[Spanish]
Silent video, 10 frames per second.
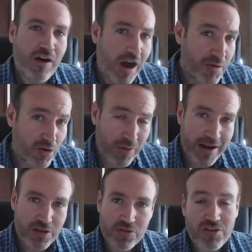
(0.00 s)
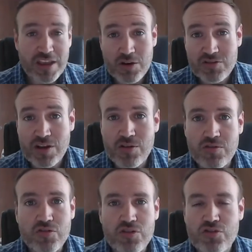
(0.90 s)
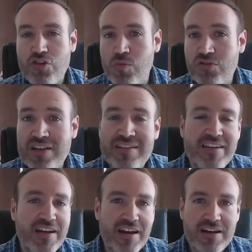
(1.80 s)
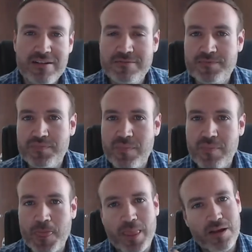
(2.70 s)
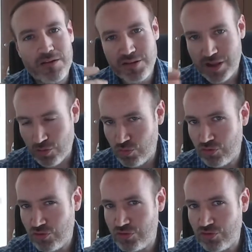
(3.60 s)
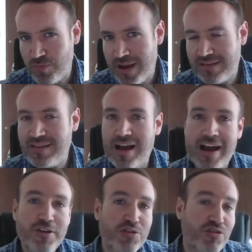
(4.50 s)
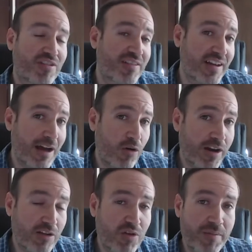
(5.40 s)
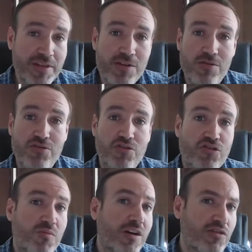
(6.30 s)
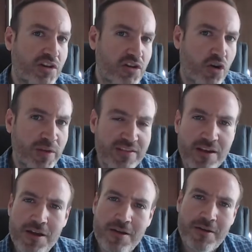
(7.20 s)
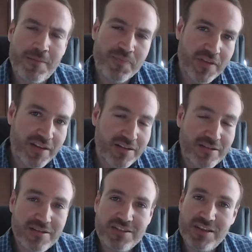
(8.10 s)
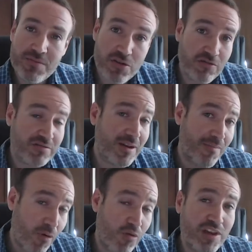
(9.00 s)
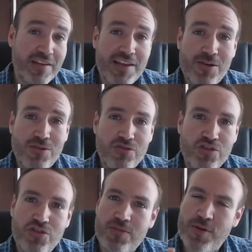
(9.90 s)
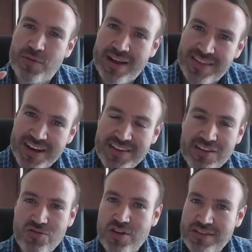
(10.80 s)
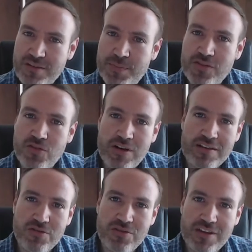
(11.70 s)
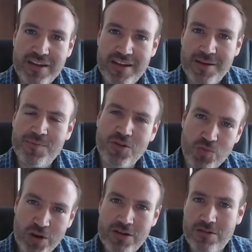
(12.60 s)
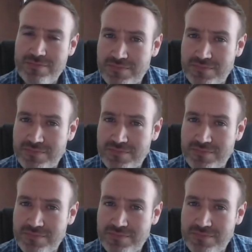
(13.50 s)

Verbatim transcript: Ha habido varios que ya no están con nosotros, como Zig Ziglar y algunos otros más. Hay otros que están ahora actualmente con nosotros, como Anthony Robbins. Jim Rohn tampoco ya está con nosotros, pero Brian Tracy es una de estas personas donde, pues bueno,